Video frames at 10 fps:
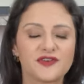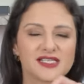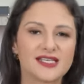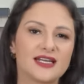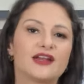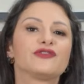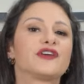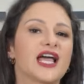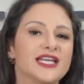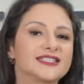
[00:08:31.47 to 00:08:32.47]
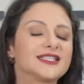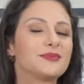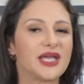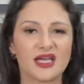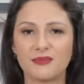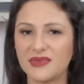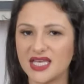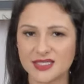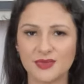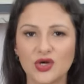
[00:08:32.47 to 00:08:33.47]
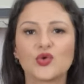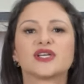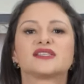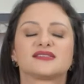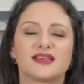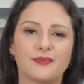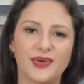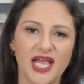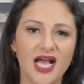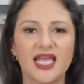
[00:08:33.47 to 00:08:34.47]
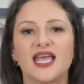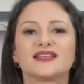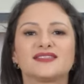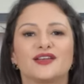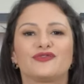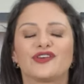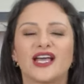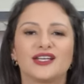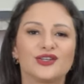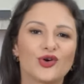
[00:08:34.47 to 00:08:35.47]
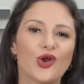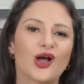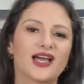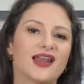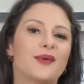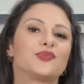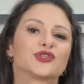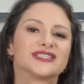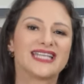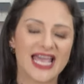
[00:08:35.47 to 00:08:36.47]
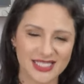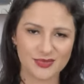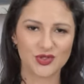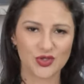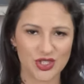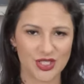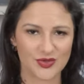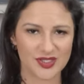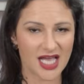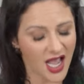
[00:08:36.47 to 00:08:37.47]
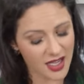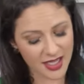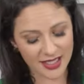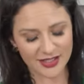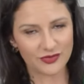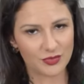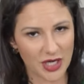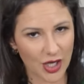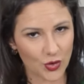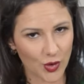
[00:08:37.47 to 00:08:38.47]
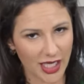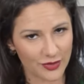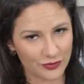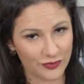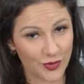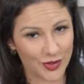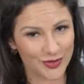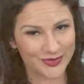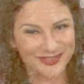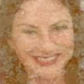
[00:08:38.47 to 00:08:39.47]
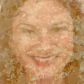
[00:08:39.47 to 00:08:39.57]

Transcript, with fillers: fazer na air fryer também, a mesma coisa. Você pré-aquece a air fryer e coloca lá por 10 minutinhos, tá? Então vamos lá colocar no forno.